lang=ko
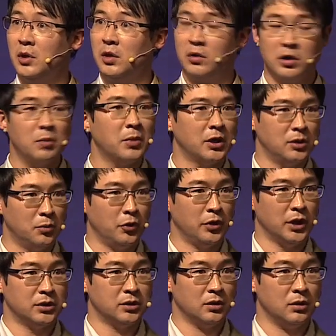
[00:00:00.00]
왜요? 이런 반응을
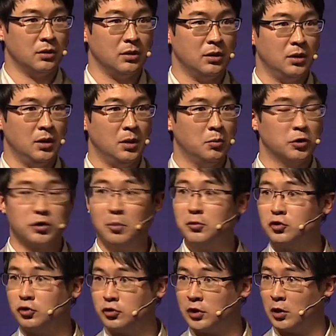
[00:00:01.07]
보이겠죠. 뭐 선물
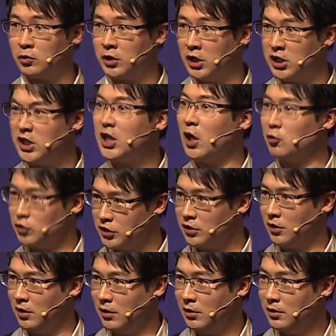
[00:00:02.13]
줄 줄 알고 되게 기대하고
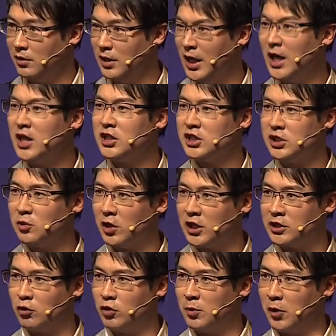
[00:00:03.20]
있어요. 10월 할
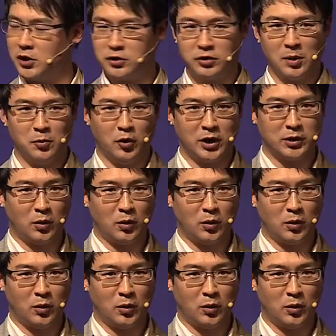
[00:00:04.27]
때 우리 머릿속에 뭐가